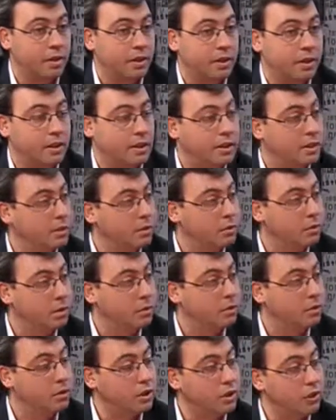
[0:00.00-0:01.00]
y
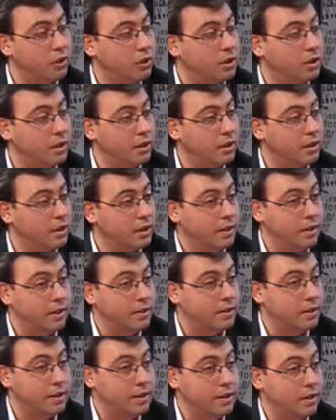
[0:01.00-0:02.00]
bueno, pues adjudicar
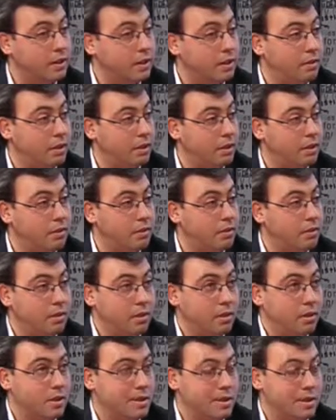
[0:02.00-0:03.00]
y seguir trabajando
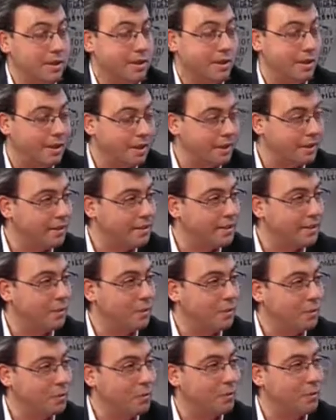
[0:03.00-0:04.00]
sin que nadie, sin
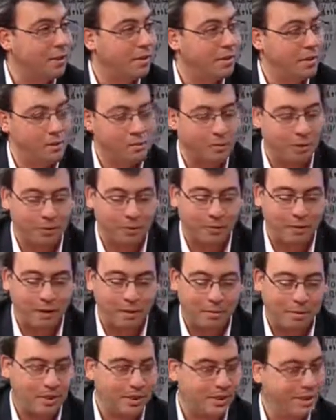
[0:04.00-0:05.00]
ningún vecino cuando
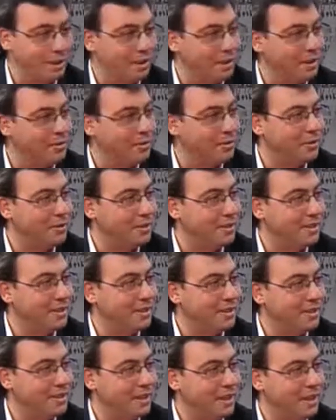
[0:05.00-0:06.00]
abra el grifo
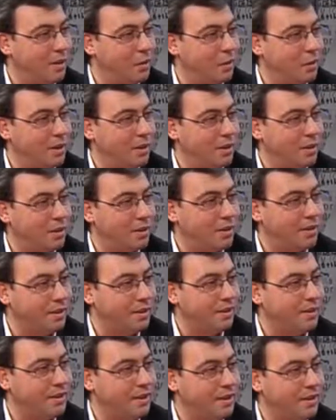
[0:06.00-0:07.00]
del agua o
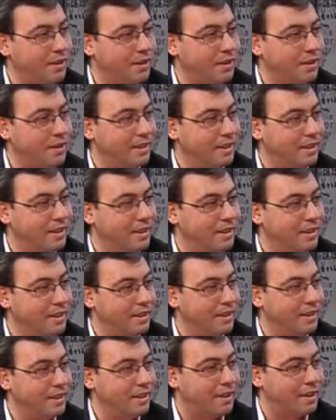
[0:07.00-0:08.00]
reciba
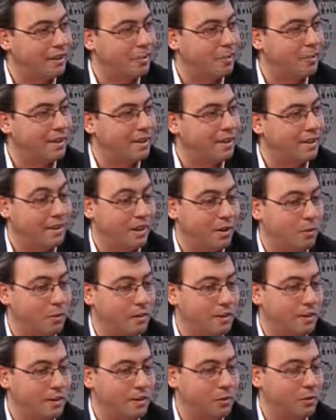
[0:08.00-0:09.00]
el, recibo del agua
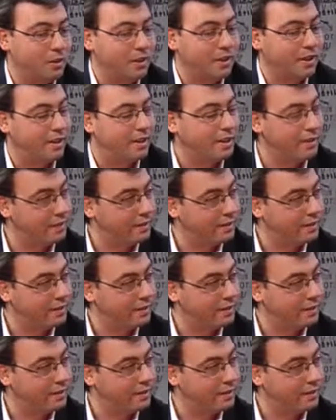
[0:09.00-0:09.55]
no te nada.